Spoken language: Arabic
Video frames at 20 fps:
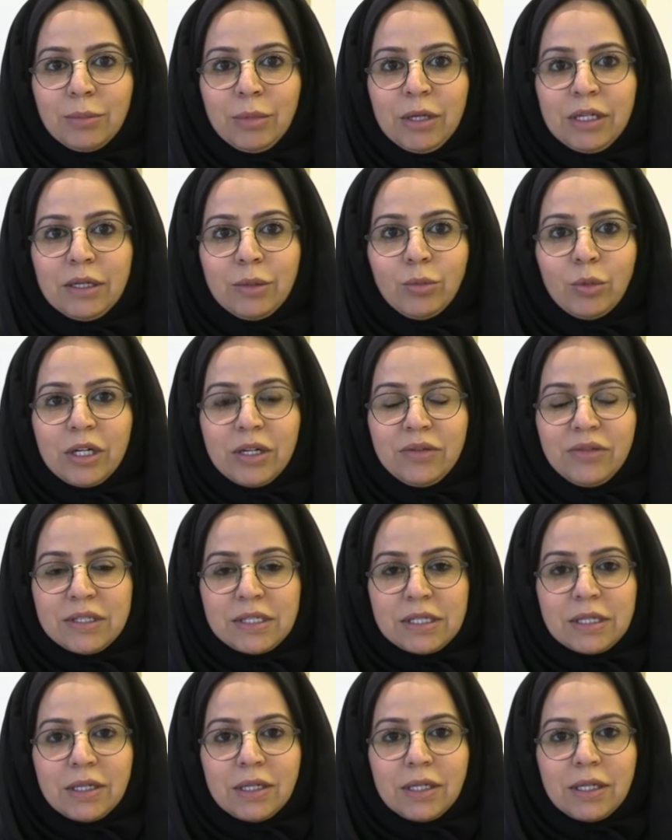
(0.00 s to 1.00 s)
طبعا
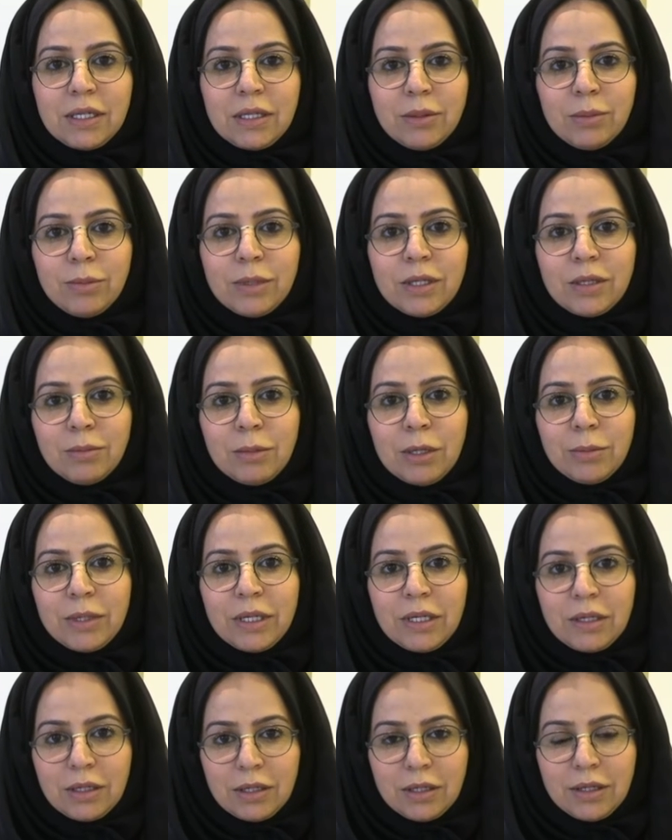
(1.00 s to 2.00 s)
المنافسة هي ما
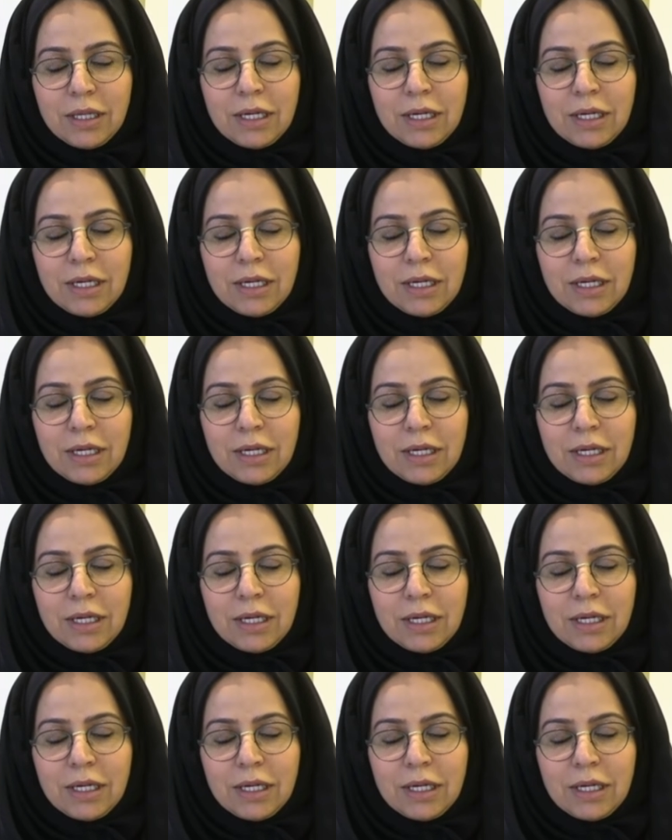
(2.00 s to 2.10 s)
بين